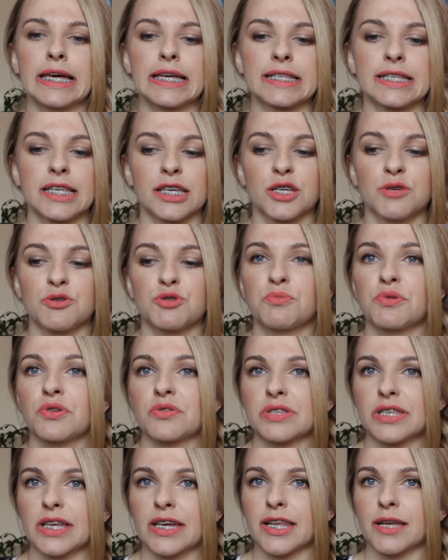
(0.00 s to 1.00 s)
z jakimś
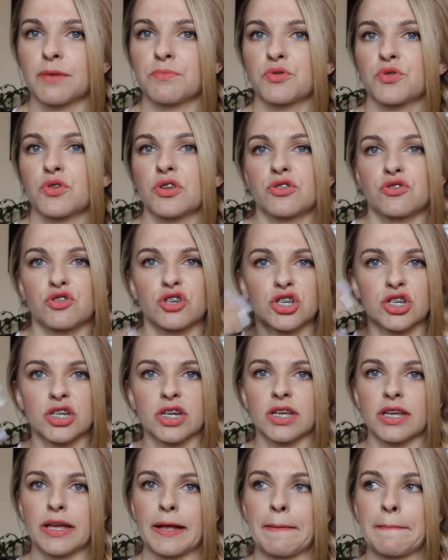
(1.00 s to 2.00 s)
brązerem, który
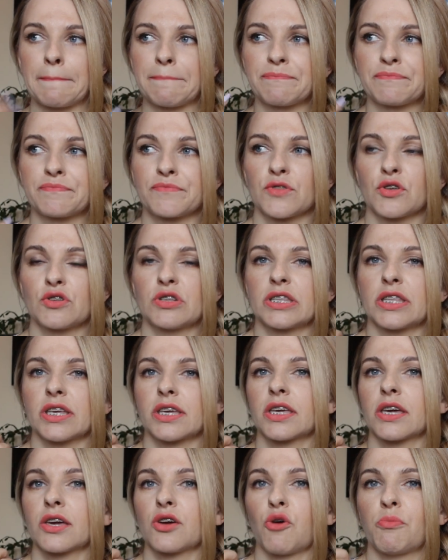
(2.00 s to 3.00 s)
troszeczkę mm, doda
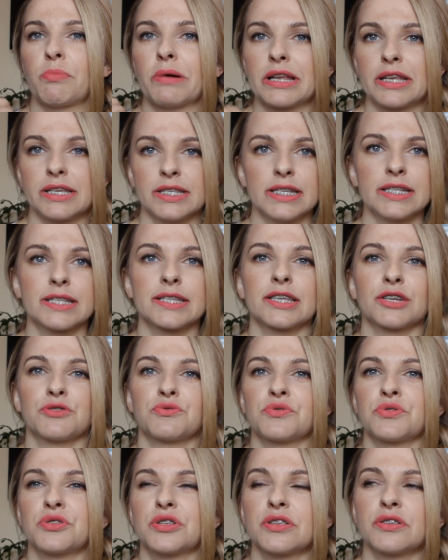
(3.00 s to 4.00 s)
takiej opalenizny
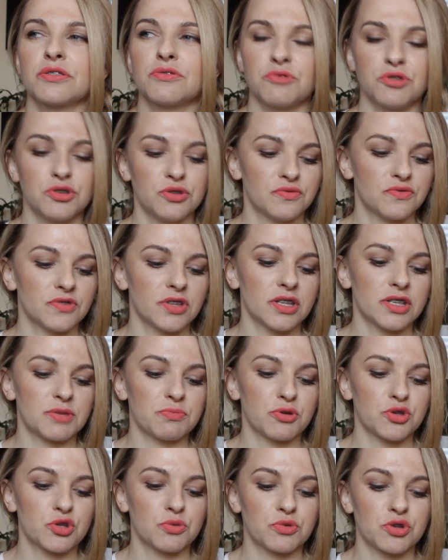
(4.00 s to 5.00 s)
który, i w ten
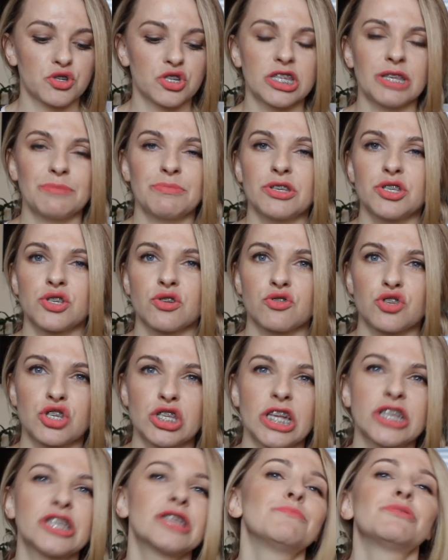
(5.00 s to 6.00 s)
sposób to się nie będzie
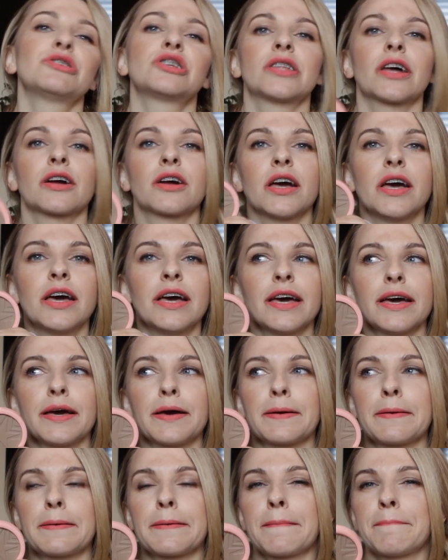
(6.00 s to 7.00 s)
odcinać, nie będzie tak
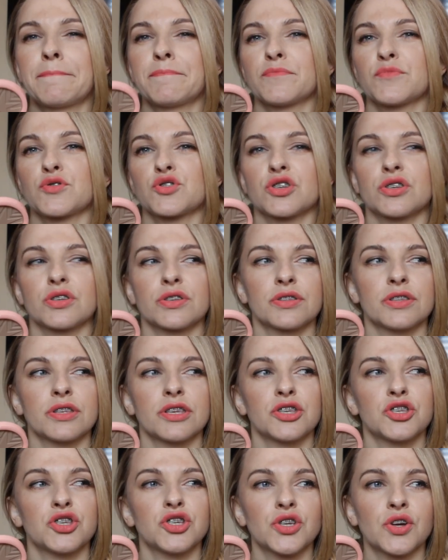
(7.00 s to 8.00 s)
e, może
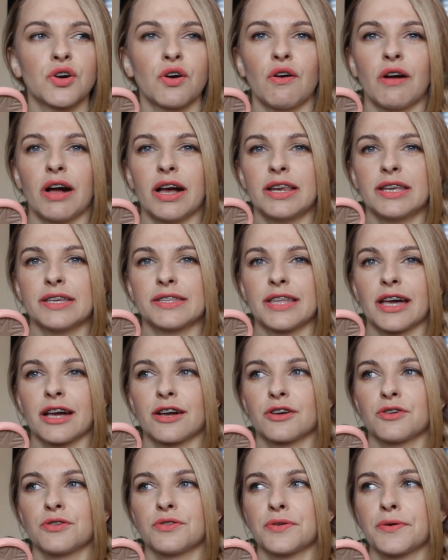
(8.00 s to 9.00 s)
nie dziko, ale
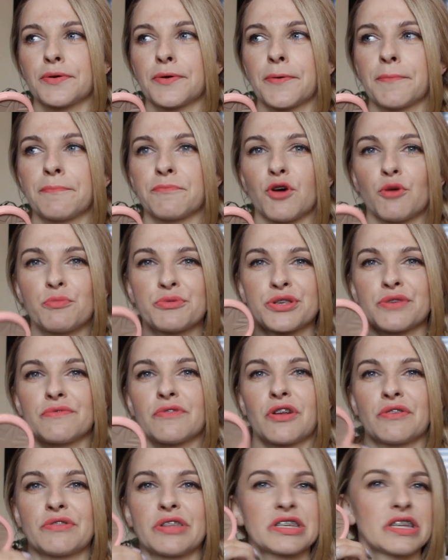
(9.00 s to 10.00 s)
tak e, obco
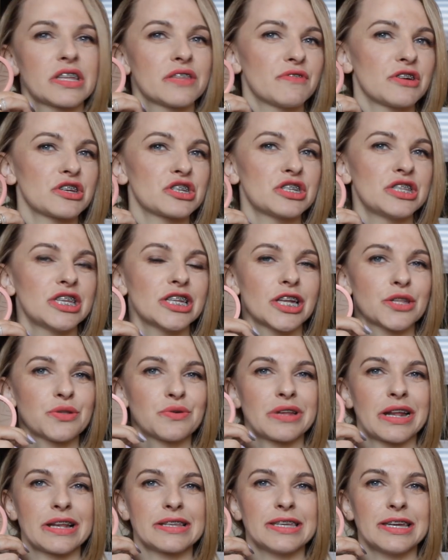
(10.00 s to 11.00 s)
wyglądać na twarzy,
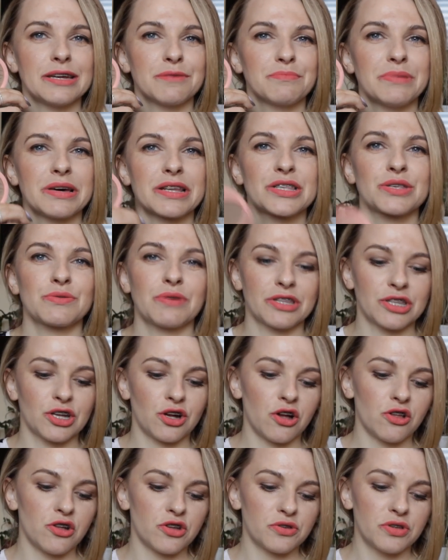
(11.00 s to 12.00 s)
nienaturalnie. Bardzo ładny
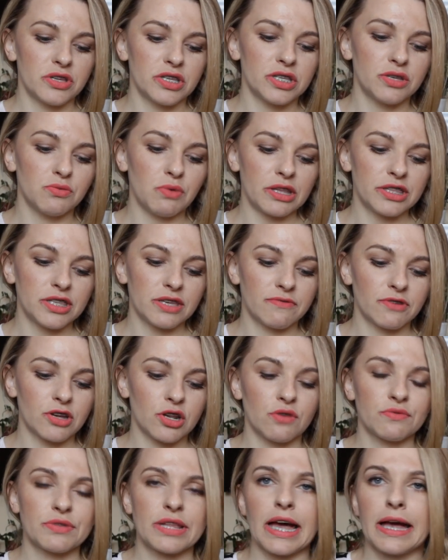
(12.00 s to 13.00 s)
kolor i ładnie
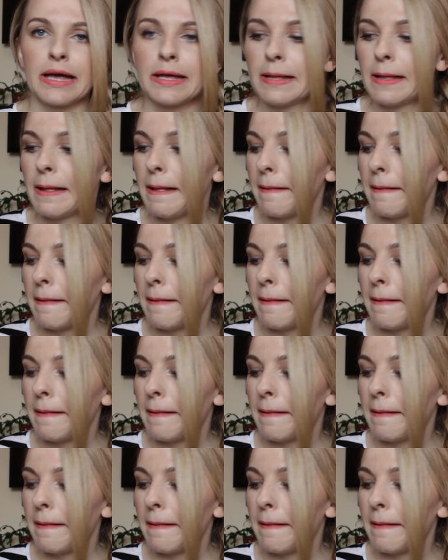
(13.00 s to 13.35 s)
wygląda